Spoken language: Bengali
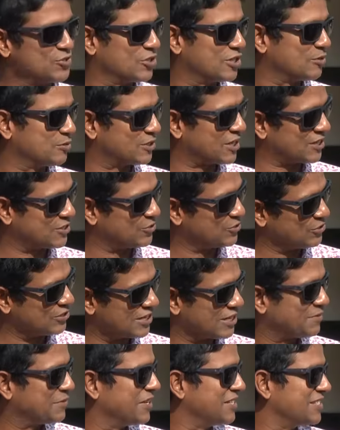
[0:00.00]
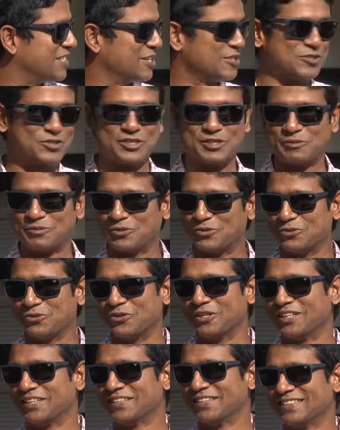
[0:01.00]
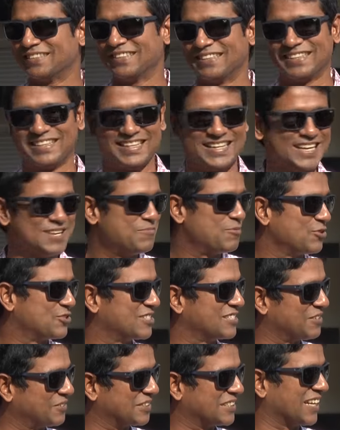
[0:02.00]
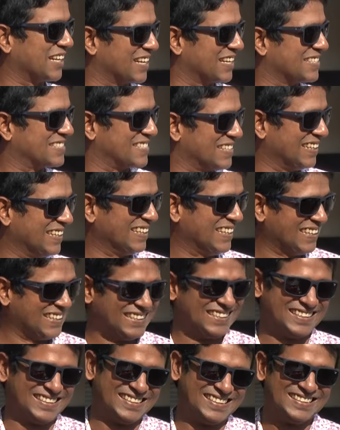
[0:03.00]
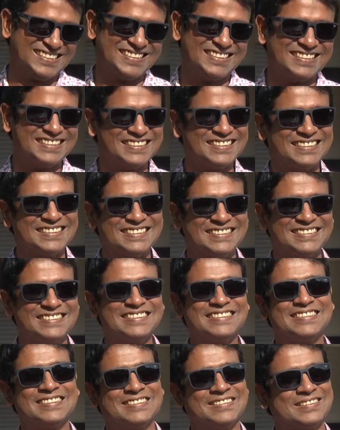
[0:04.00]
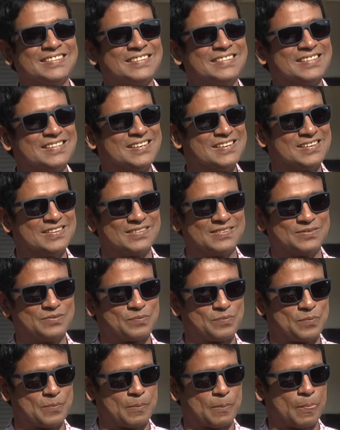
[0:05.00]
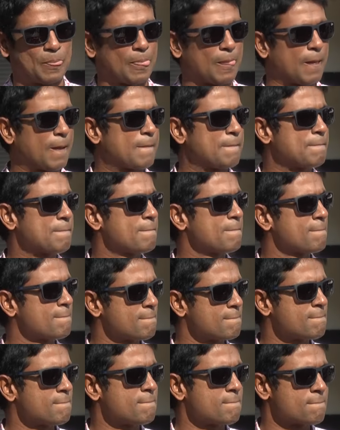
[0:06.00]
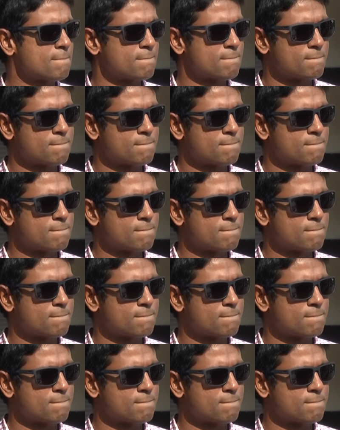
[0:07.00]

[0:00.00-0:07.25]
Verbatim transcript: করে বিভিন্ন প্রশ্নের উত্তর দেন তিনি তামিম ইকবাল কোন ফরম্যাটে কোথায় খেলবেন সেই ব্যাখ্যাও দিয়েছেন তিনি হান্নান এ সময় জানিয়েছেন